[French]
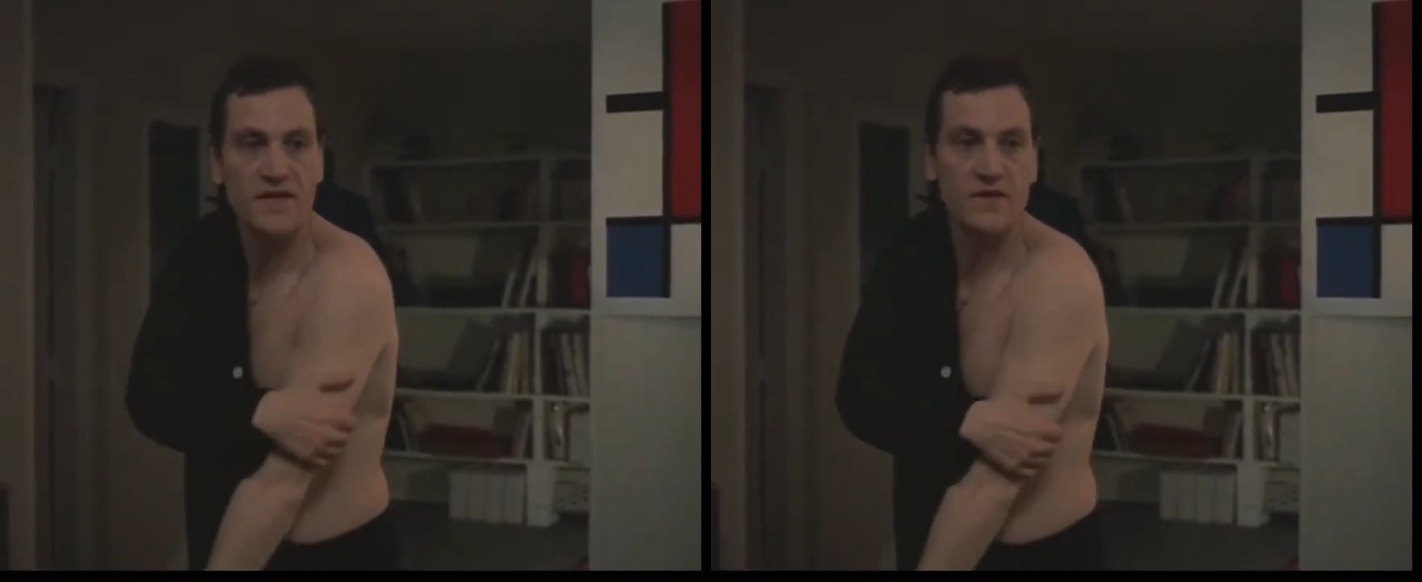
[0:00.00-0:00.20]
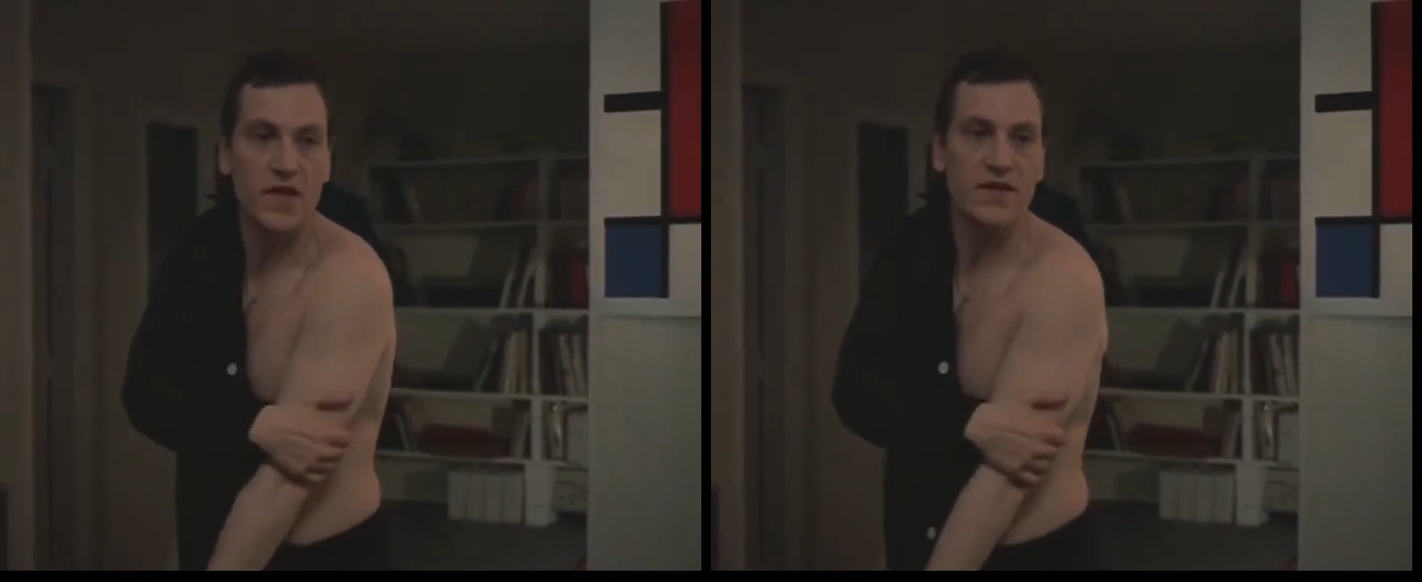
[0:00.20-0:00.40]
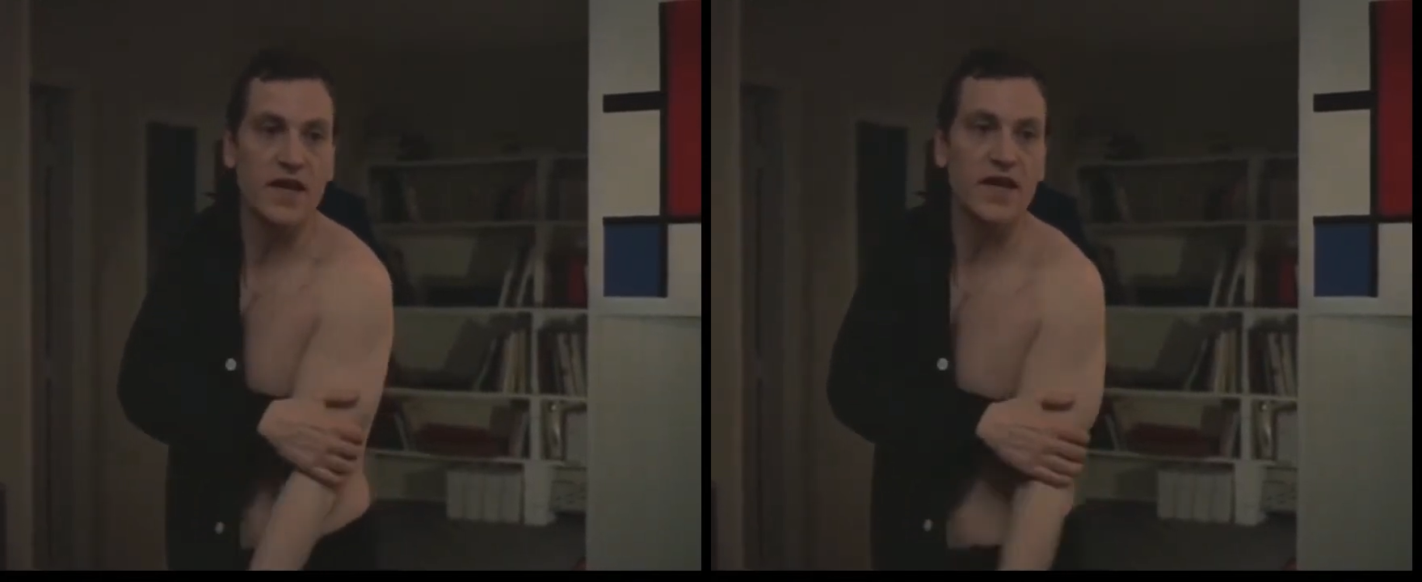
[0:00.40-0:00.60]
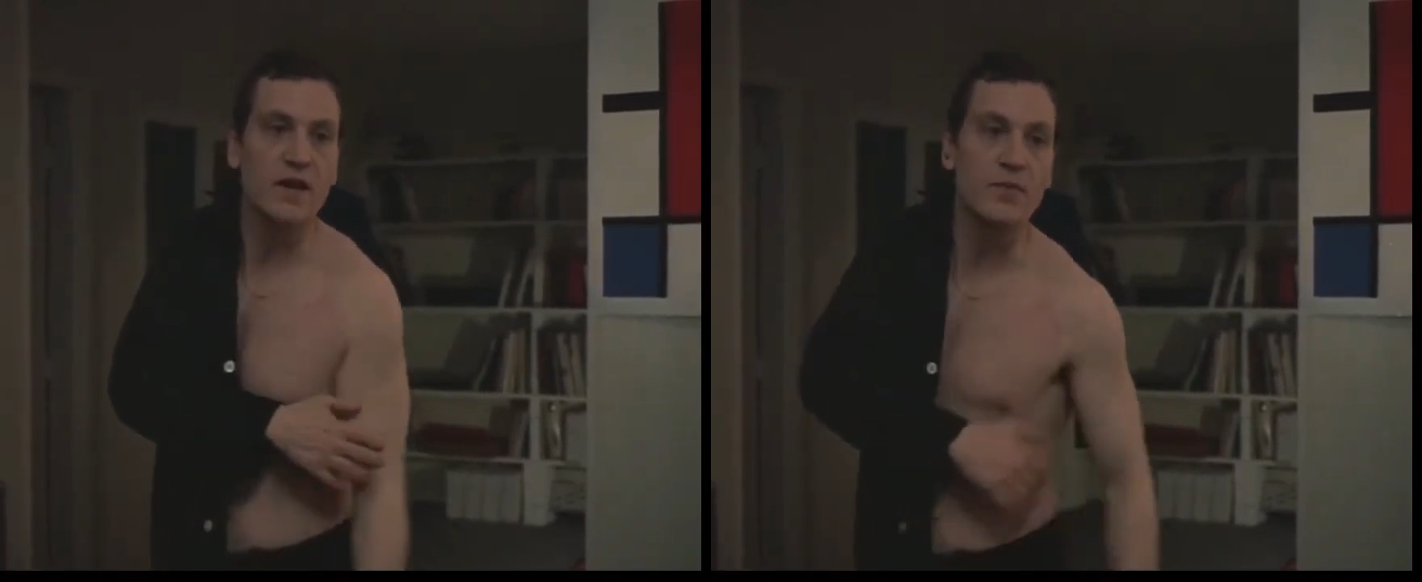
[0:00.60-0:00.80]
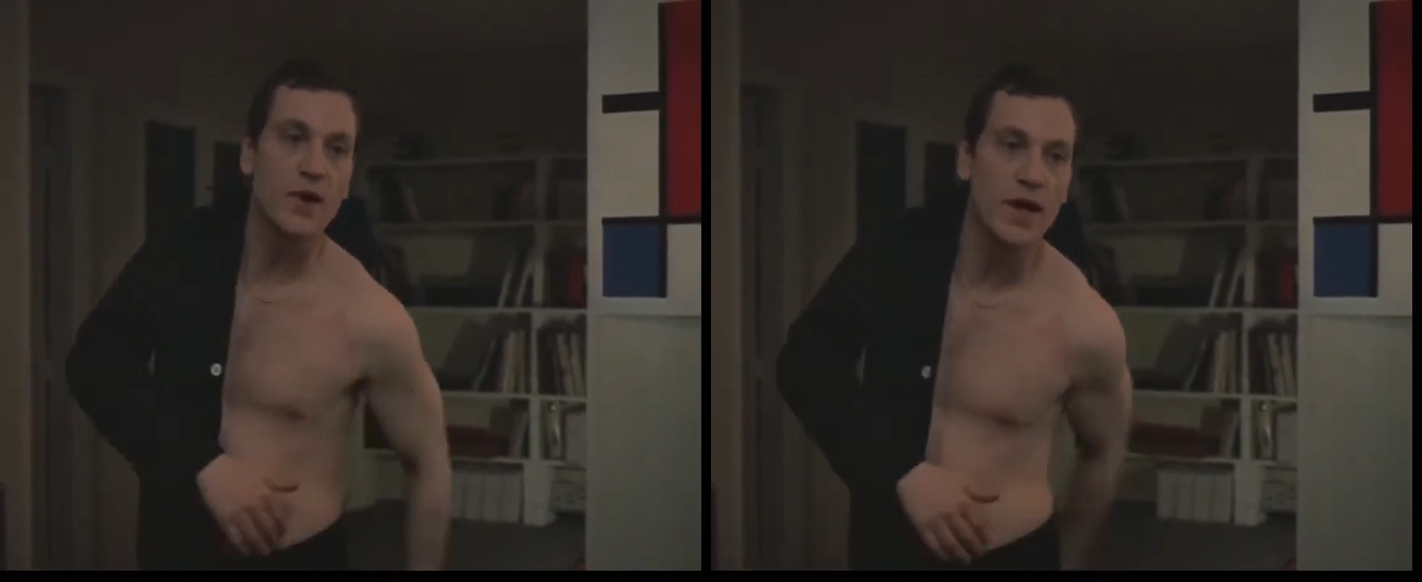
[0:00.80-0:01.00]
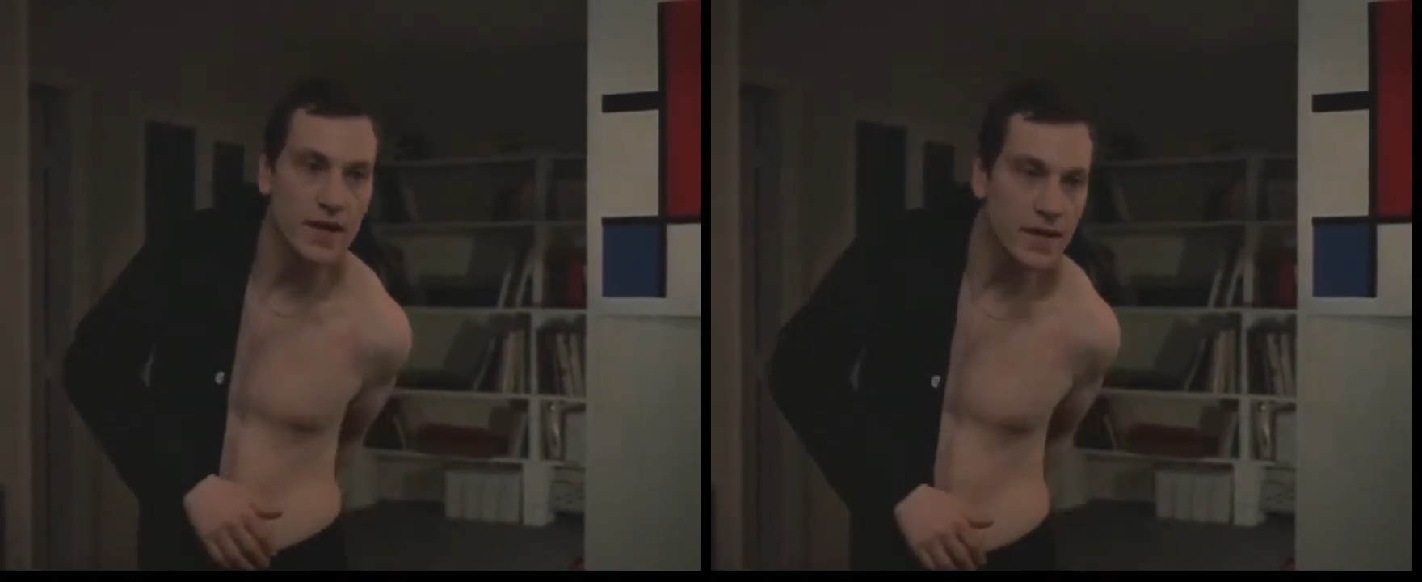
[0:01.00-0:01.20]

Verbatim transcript: si tu savais à quel point.